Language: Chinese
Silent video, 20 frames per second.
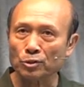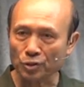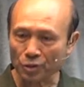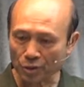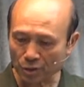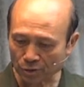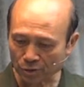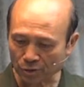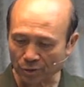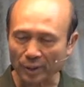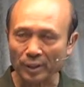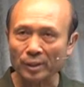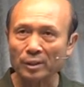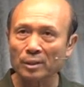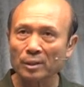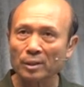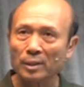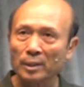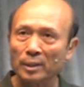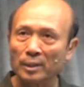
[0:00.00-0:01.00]
缺水，
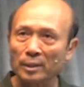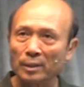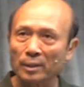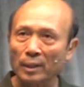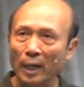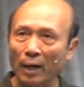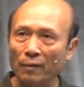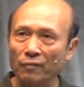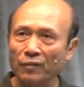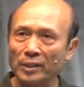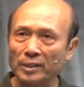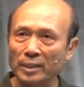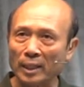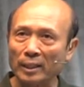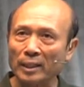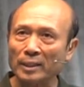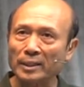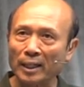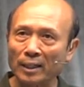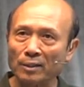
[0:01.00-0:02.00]
啊，非
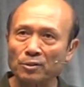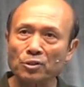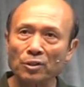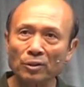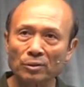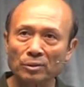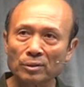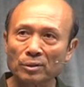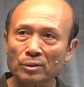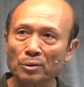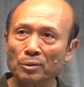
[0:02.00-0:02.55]
常的严重。